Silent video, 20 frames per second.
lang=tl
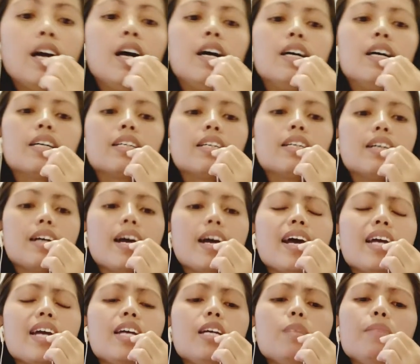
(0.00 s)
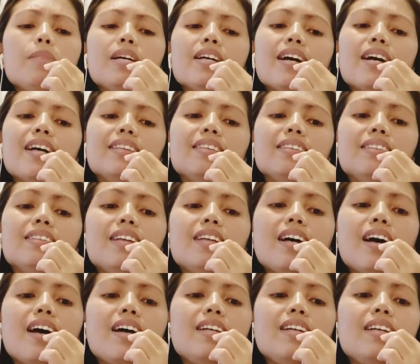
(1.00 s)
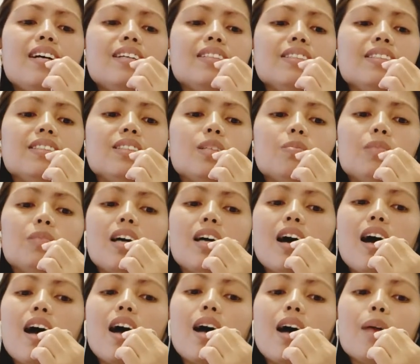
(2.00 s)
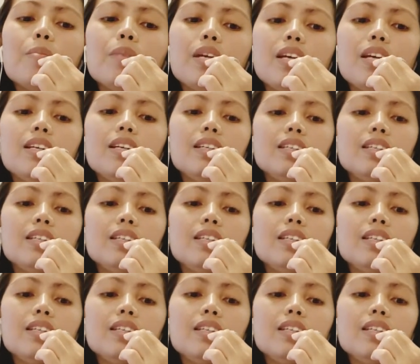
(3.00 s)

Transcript: Kay bigat na ng damdamin